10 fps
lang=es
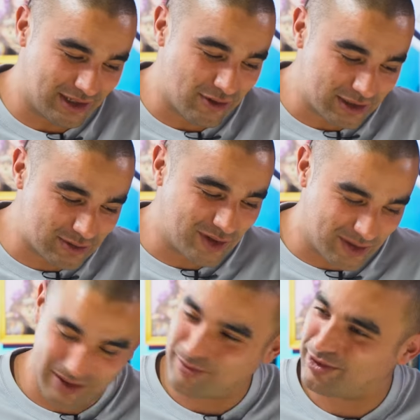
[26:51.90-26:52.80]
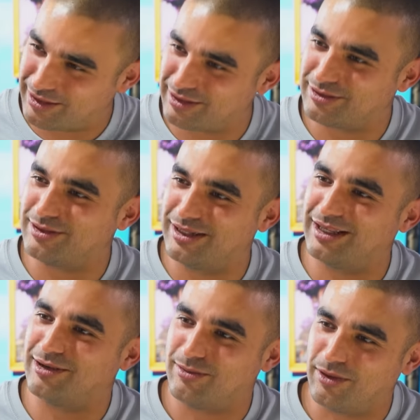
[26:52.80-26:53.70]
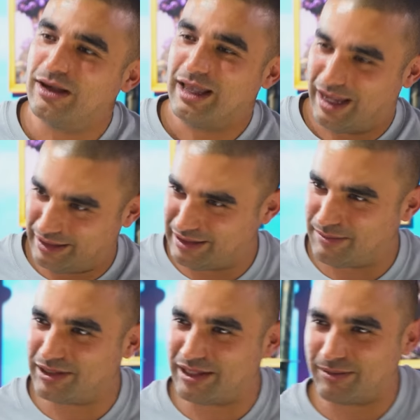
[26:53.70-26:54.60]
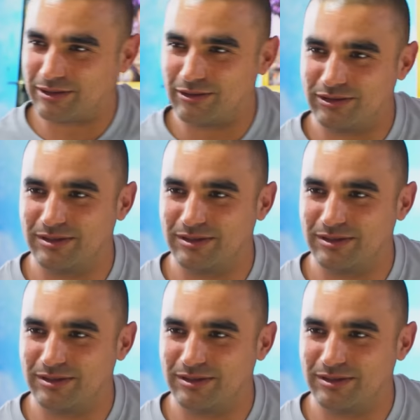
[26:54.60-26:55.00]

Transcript: te digo eso porque me llamó la atención, como, ¿a ti también te pasó algo